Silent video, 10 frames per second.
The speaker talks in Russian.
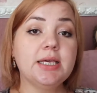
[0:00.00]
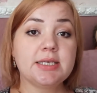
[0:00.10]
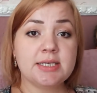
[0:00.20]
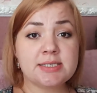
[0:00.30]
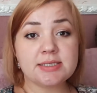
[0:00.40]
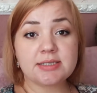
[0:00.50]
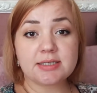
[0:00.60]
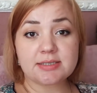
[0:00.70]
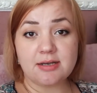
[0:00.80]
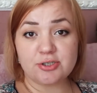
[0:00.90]
Если,
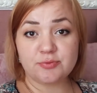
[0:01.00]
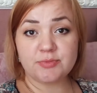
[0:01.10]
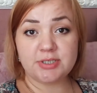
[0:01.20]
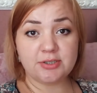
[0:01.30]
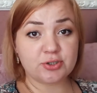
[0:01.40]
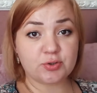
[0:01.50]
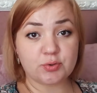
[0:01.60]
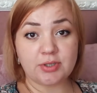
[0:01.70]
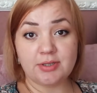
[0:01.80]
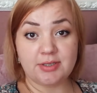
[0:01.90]
так скажем, делать
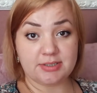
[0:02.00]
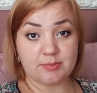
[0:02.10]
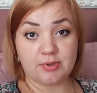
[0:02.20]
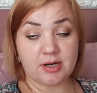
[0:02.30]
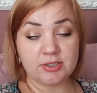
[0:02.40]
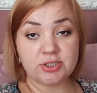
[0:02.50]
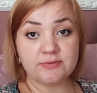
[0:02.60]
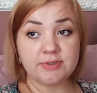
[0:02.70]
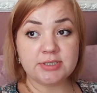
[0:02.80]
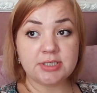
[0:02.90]
что-то не
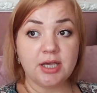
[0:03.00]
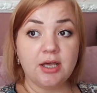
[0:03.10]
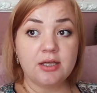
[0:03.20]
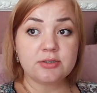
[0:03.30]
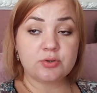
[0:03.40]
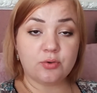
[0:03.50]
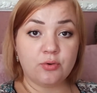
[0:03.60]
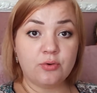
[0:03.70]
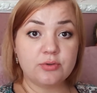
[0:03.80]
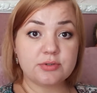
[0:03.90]
заморачиваясь,
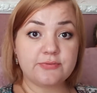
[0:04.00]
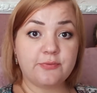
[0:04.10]
то